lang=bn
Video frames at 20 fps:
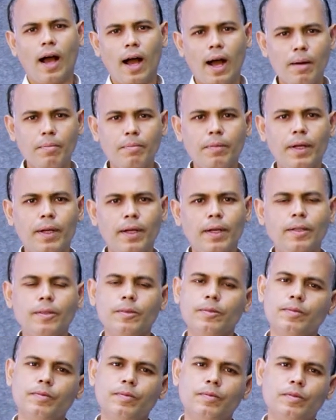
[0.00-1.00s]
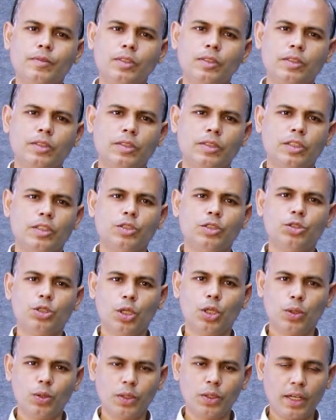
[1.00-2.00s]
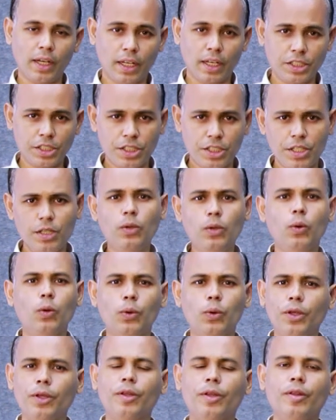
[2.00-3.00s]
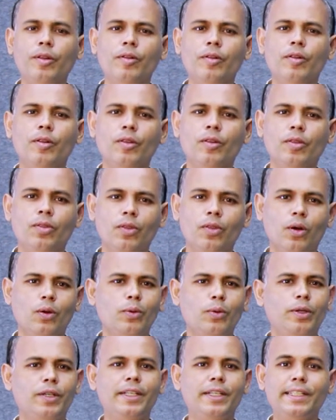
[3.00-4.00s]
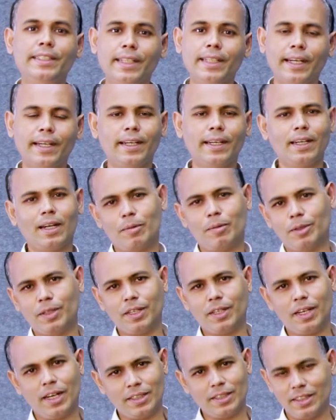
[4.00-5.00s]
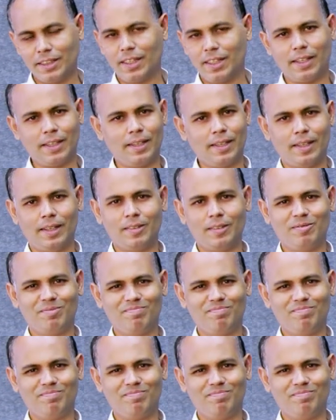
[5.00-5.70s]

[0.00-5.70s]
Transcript: আমরা যখন কাজটি করি তখন ডিজাইনার আমাদের কাছে থাকেন না